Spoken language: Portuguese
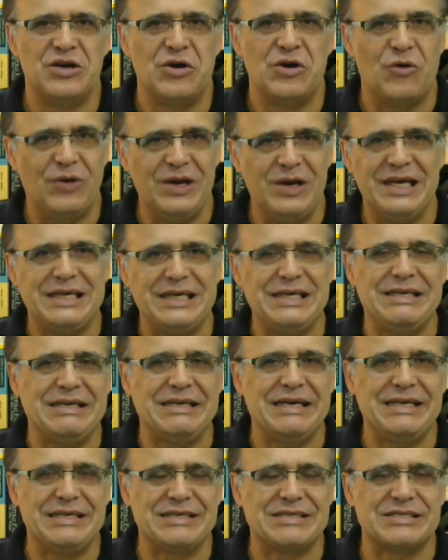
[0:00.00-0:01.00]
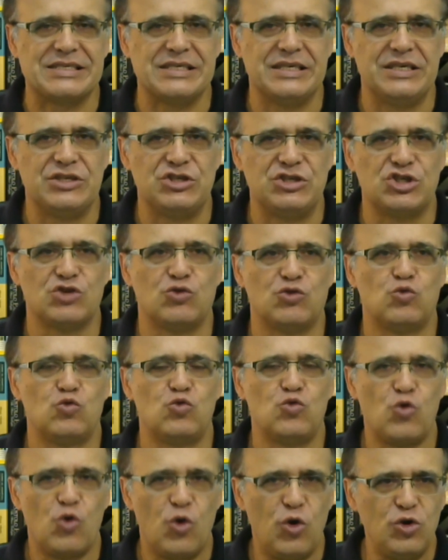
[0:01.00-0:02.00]
Olha que interessante, o
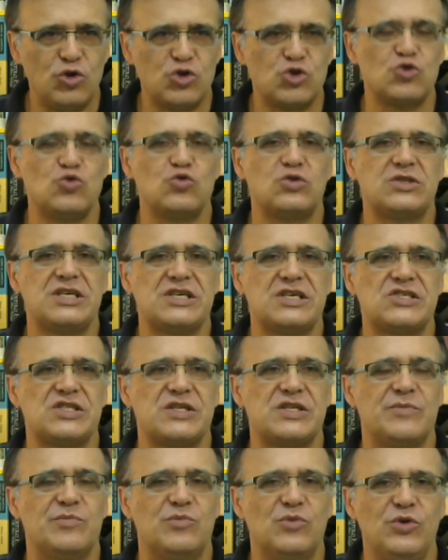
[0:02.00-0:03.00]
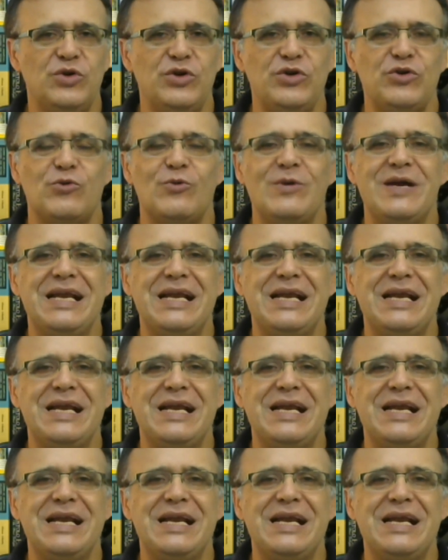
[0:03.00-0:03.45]
nosso testemunho,